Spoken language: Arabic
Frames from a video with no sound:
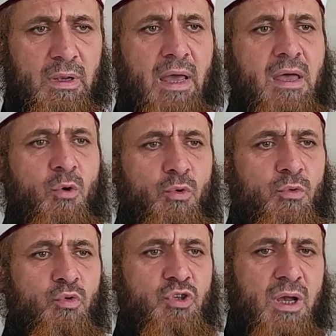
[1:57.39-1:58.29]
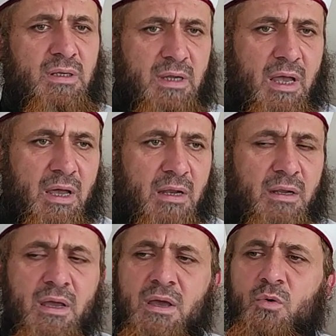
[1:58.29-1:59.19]
لا يأخذه شخص آخر
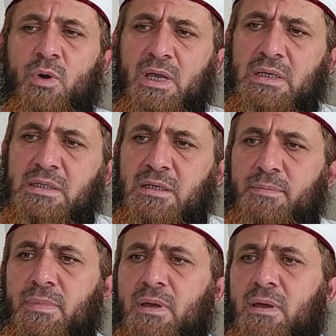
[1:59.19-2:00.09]
وينسب